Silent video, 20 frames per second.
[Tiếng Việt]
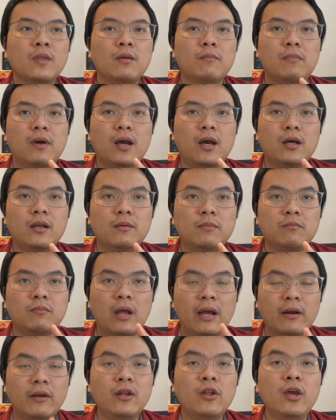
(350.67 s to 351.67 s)
Và
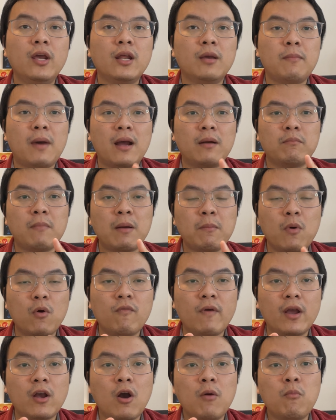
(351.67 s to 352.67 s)
bằng lý thuyết thì bạn bắt
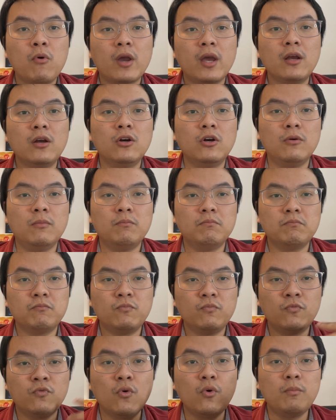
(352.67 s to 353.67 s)
buộc phải có một cái người
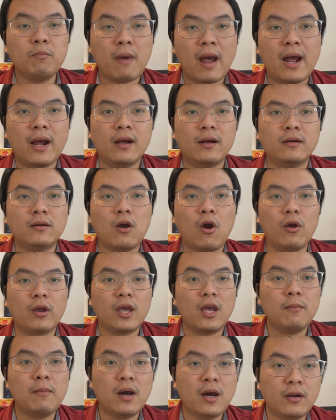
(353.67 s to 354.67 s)
full bằng ngồi
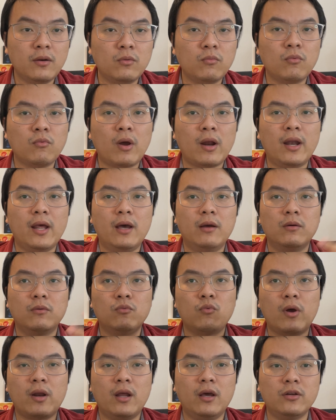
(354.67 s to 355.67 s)
kế bên, hoặc là
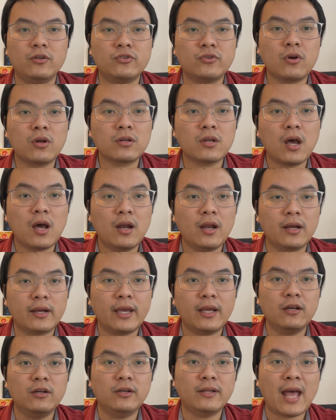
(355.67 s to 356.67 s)
hoặc là instructor là
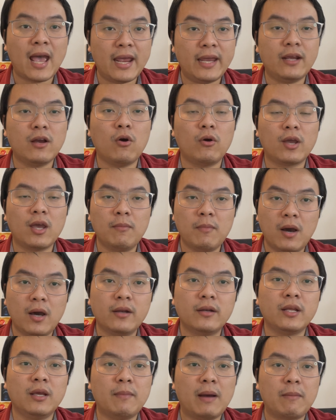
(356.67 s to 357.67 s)
cái người thầy ngồi kế
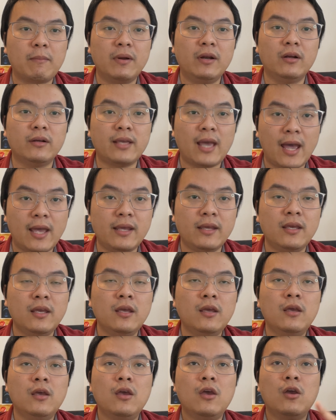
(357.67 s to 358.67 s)
bên thì bạn mới được chạy.
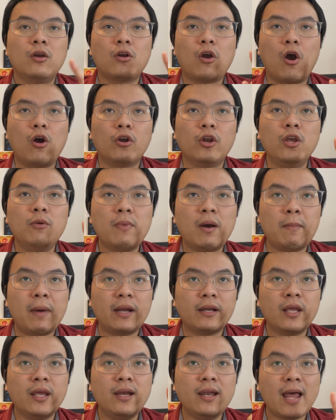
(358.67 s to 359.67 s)
Còn nếu mà
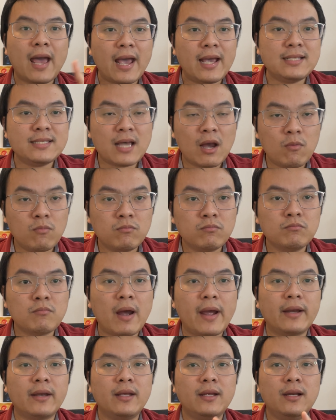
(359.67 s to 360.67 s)
bạn thi lái xong,
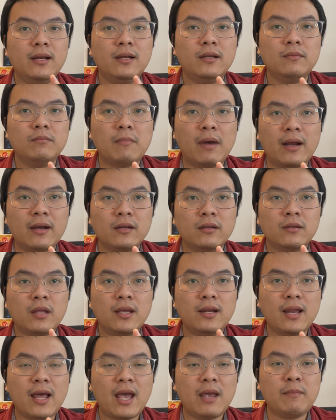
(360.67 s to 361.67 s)
bạn thi bạn
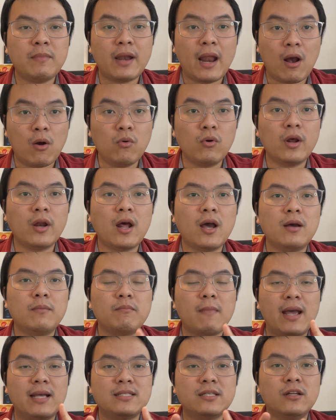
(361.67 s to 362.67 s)
thi lái mà đậu rồi đó,
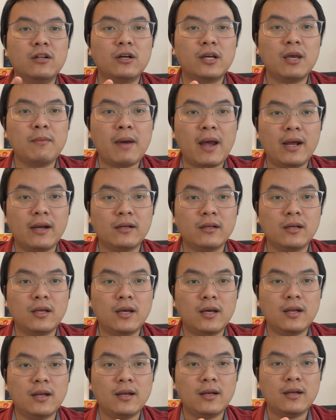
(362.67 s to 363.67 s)
bạn sẽ được cái bằng
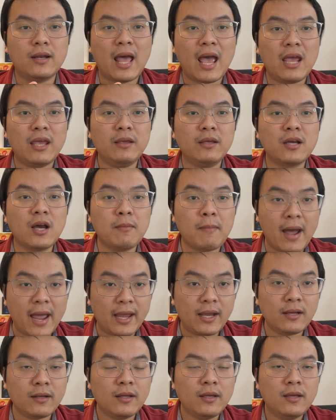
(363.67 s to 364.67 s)
lái cơ bản